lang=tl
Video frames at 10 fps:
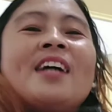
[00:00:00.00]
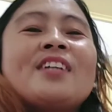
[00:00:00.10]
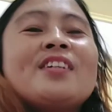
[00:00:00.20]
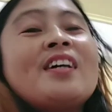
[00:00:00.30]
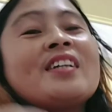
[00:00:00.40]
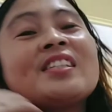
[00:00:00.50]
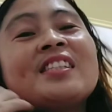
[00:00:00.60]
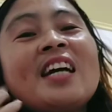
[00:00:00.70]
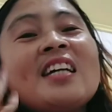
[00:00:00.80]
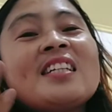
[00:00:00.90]
Yours
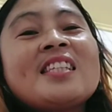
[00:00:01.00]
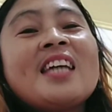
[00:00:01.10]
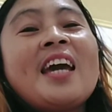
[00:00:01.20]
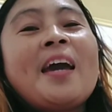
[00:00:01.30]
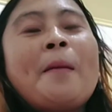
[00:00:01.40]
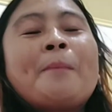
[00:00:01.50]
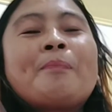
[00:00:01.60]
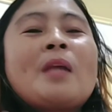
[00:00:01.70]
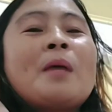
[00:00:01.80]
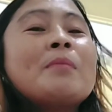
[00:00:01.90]
Daisy,
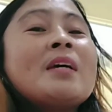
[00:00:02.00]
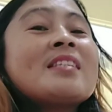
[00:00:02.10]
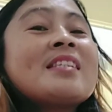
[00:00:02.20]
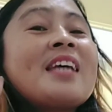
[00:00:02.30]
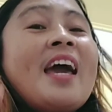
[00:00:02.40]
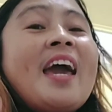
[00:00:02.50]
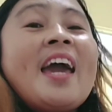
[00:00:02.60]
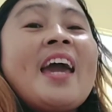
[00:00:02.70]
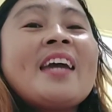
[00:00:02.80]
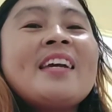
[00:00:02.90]
Miss
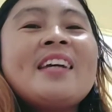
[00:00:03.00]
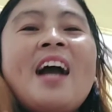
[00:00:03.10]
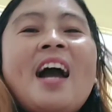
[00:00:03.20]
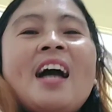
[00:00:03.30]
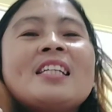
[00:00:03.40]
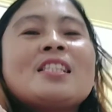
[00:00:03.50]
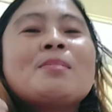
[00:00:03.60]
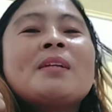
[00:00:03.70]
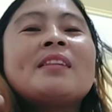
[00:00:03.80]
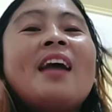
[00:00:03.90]
A, Alice
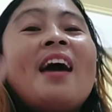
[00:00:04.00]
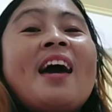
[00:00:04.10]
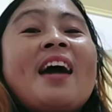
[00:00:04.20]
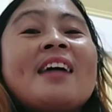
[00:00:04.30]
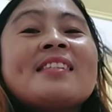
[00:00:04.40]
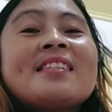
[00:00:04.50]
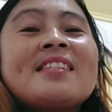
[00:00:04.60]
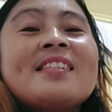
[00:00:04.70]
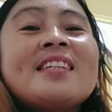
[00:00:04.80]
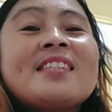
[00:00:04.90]
Mendez,
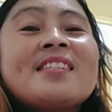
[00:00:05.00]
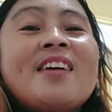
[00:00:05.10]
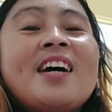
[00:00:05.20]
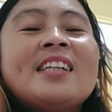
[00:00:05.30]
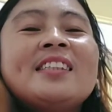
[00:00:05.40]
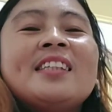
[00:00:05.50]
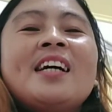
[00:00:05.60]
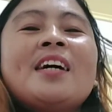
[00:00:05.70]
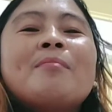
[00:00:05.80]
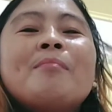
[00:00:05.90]
Dison,
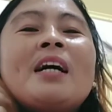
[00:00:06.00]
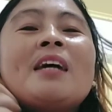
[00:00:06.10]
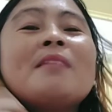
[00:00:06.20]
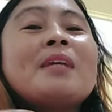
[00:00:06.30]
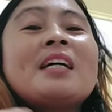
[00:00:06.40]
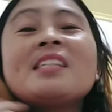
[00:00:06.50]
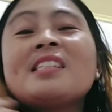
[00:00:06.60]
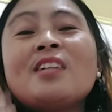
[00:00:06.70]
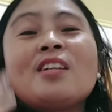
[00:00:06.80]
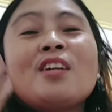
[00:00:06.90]
mega mega
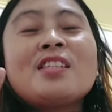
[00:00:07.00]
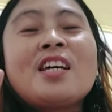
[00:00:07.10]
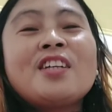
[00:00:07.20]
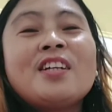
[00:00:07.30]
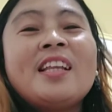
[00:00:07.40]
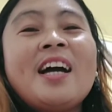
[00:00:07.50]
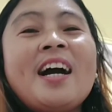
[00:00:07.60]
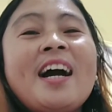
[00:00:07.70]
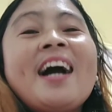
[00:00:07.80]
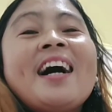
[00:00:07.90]
shoutout sa inyong
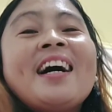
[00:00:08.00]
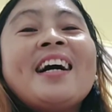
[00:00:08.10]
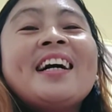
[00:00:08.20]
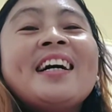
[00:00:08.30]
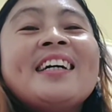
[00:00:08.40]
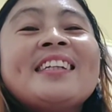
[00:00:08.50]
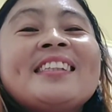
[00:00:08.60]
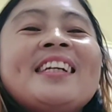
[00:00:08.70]
lahat.